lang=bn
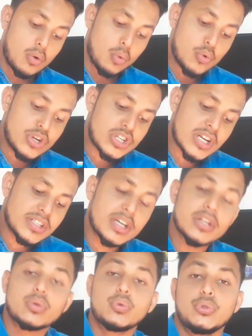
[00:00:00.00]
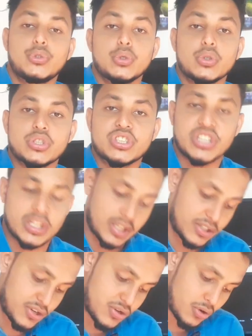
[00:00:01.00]
উনিশ হাজার দুইশো
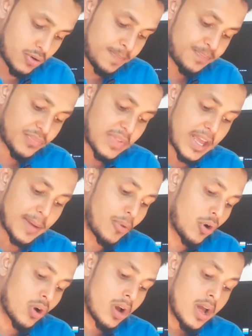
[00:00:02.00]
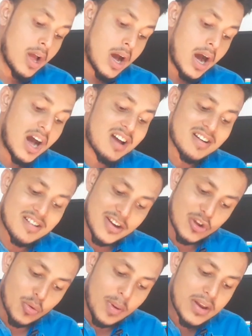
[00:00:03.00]
সাতাশি জন এবং আর
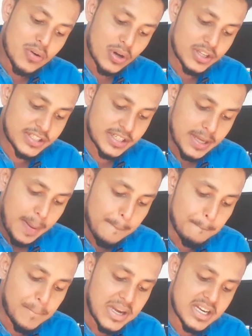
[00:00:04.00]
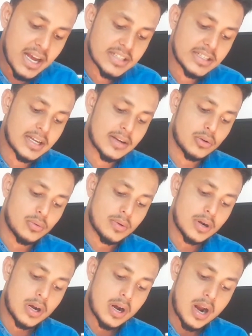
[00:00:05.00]
রিকভারি হয়েছে বিশ হাজার
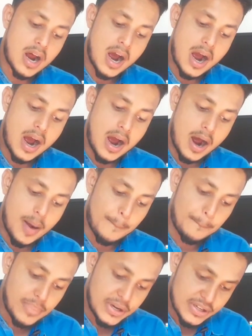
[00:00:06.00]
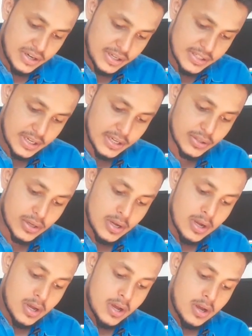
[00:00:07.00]
বিশ হাজার
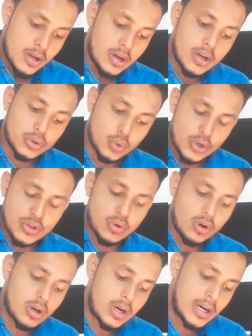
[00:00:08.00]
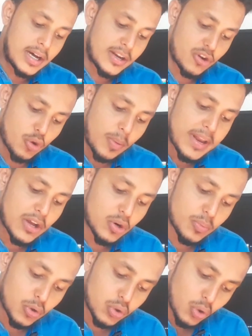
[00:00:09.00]
দুঃখিত রিকভারি
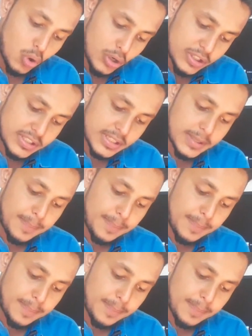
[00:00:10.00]
এখন পর্যন্ত হয়েছে